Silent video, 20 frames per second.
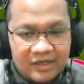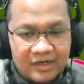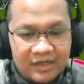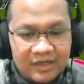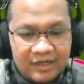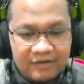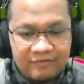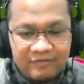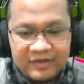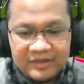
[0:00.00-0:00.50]

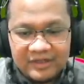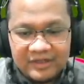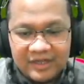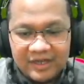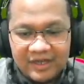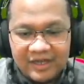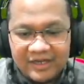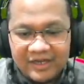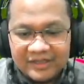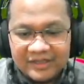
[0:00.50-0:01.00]
Hafid.
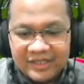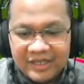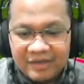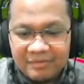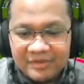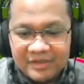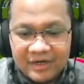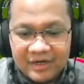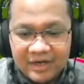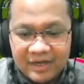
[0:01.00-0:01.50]
Nah, kita
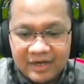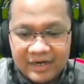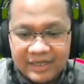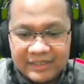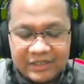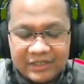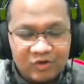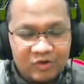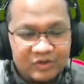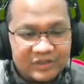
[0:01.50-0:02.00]
menyerang
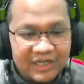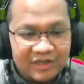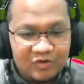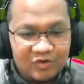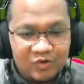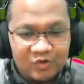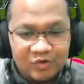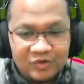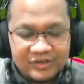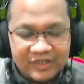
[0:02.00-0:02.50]
nggak
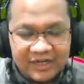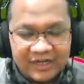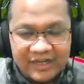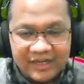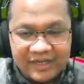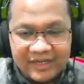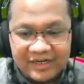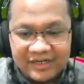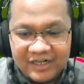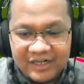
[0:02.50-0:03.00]
tanggung-tanggung. Saya
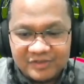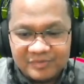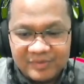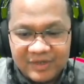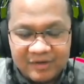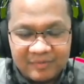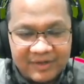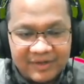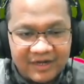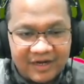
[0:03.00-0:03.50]
naikin garis
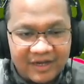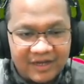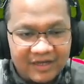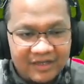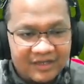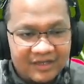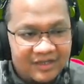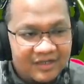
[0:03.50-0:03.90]
bar merah.